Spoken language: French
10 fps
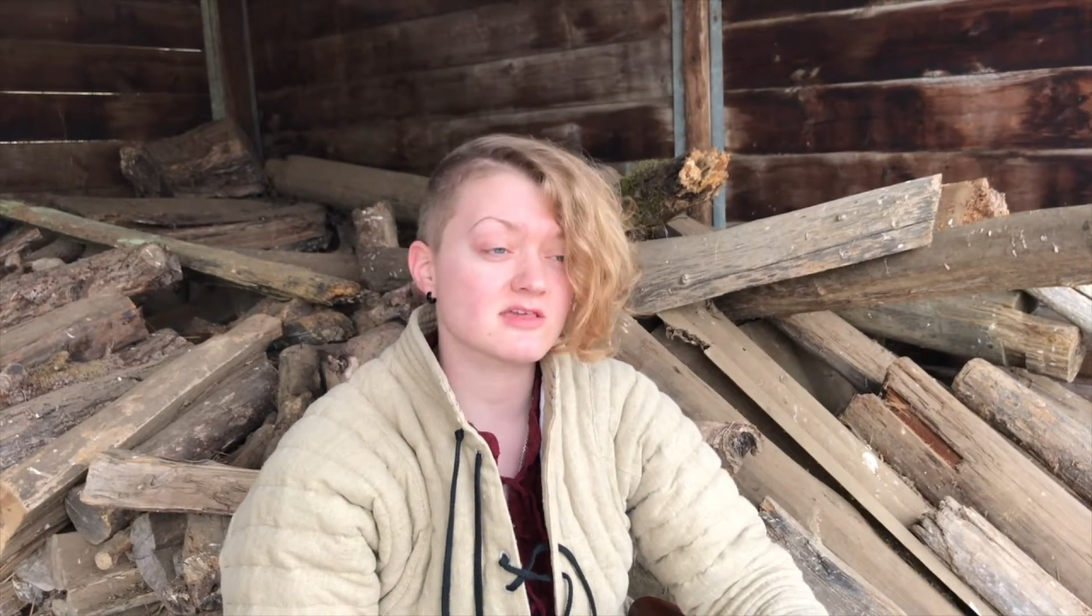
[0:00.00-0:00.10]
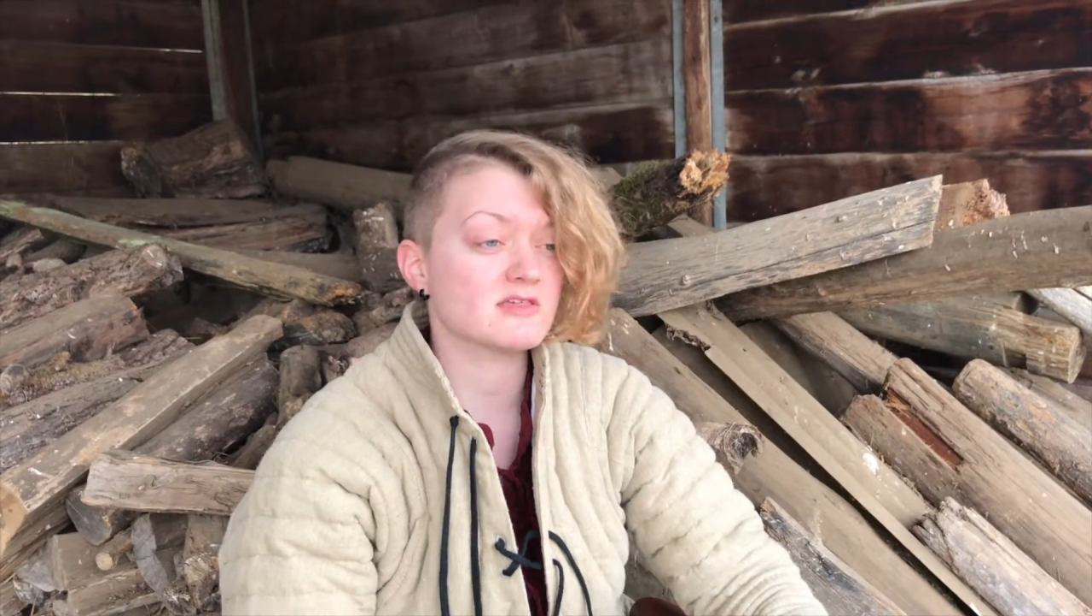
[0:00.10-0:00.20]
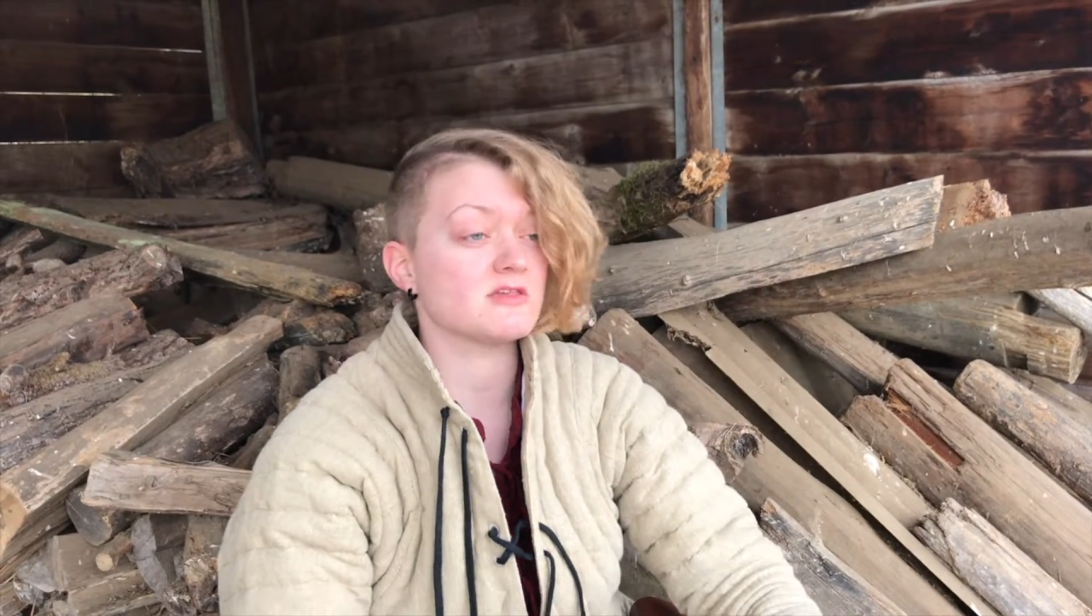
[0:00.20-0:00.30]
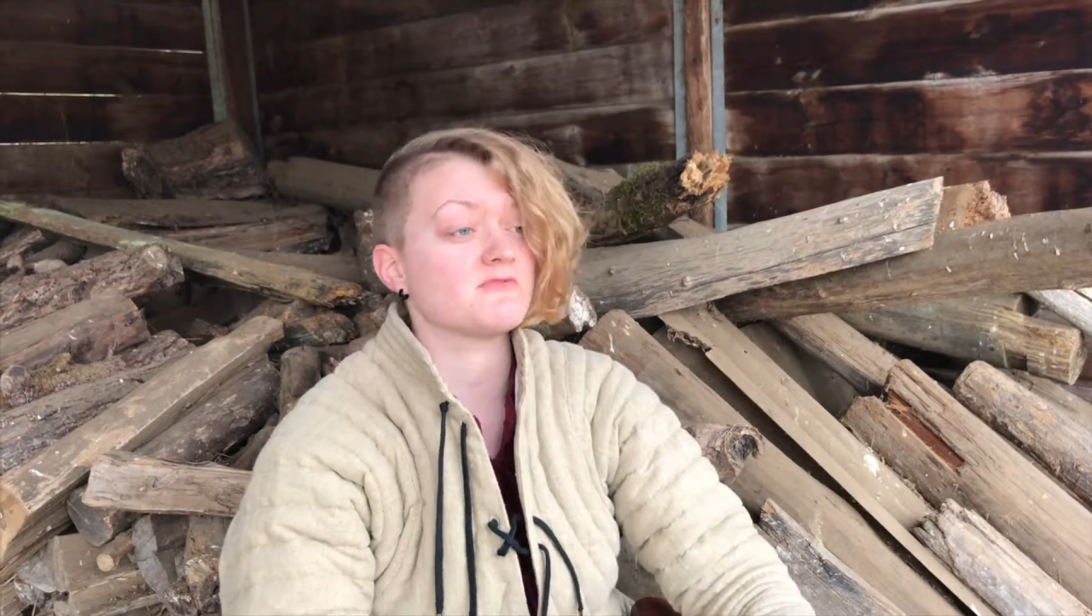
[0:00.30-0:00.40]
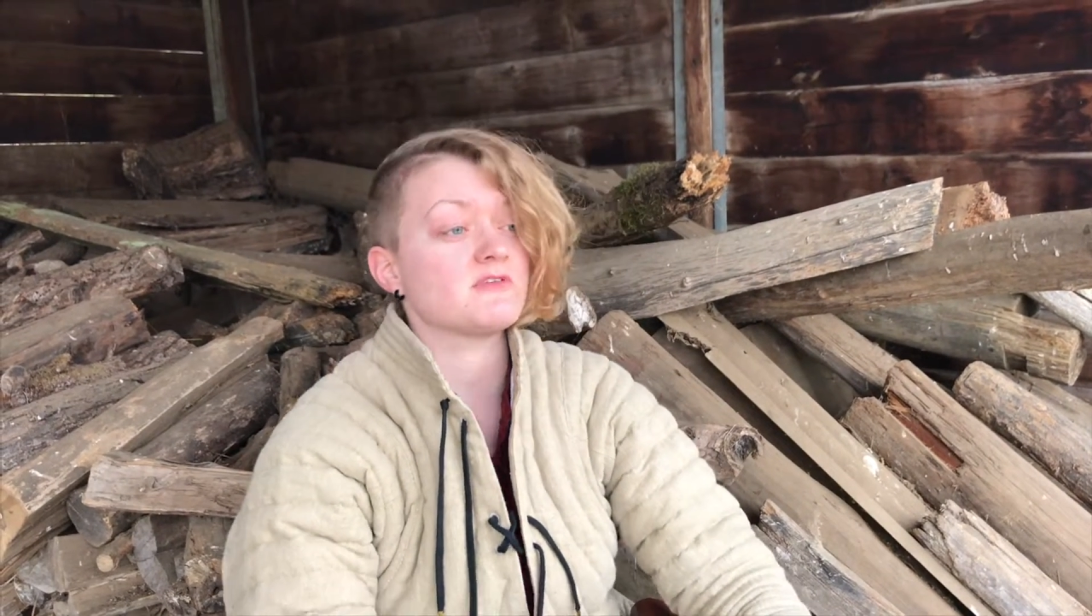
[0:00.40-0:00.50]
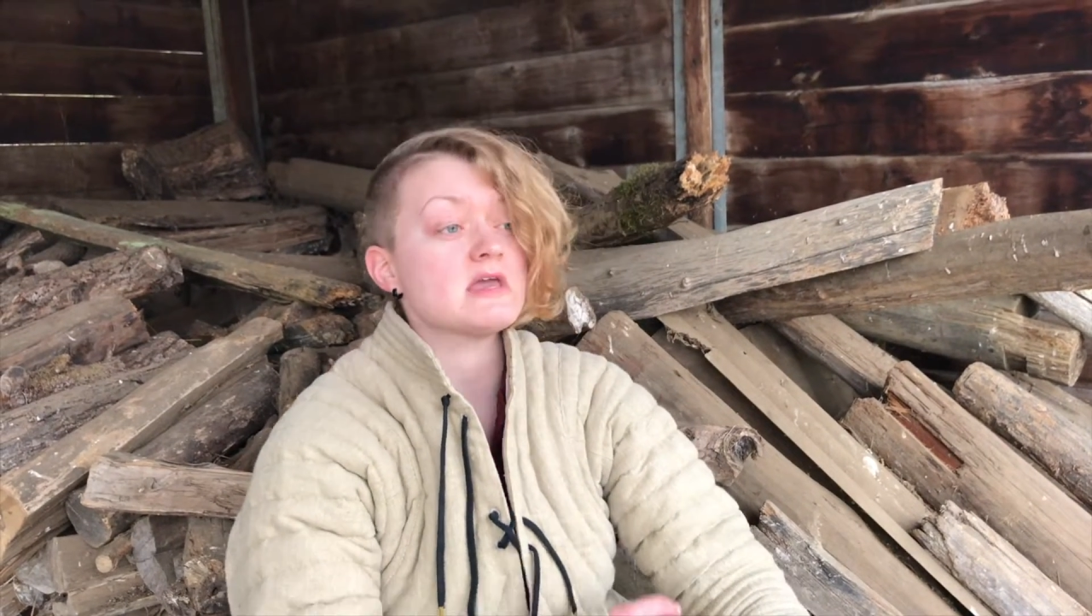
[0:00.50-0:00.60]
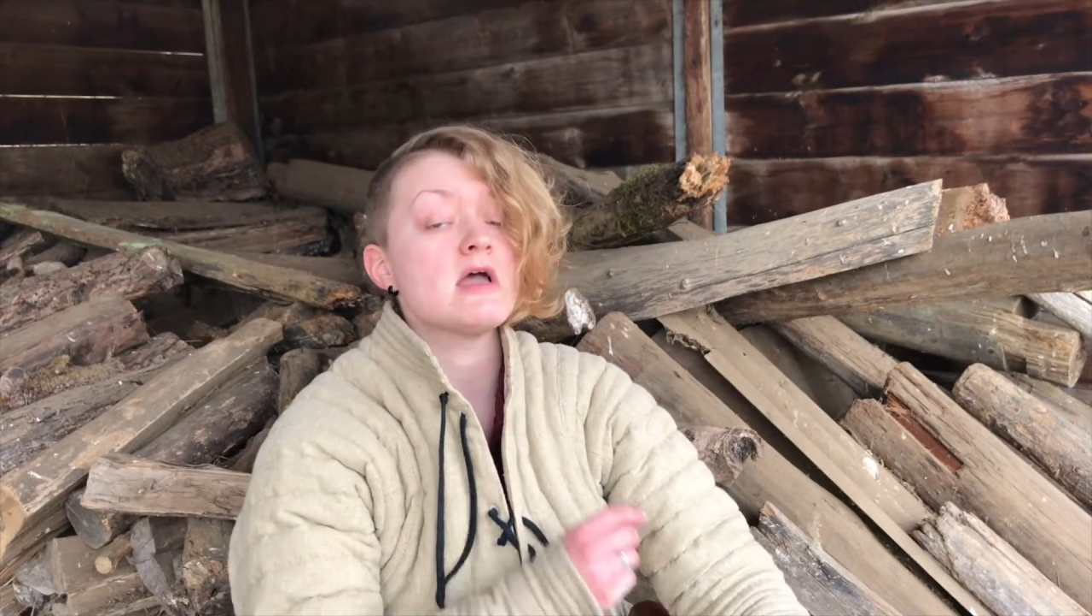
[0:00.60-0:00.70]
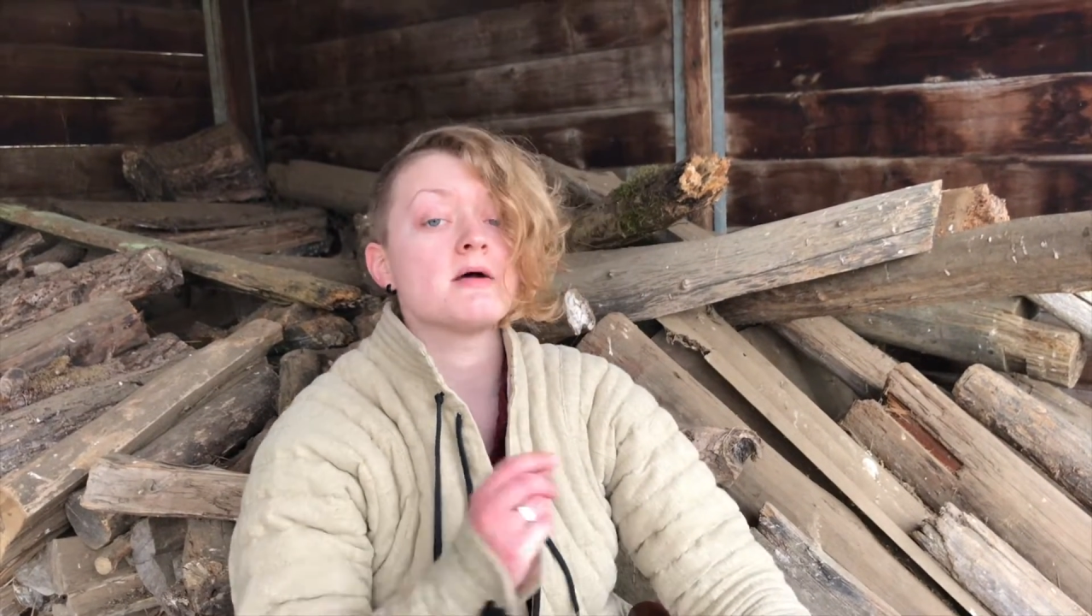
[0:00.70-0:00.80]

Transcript: qui signifie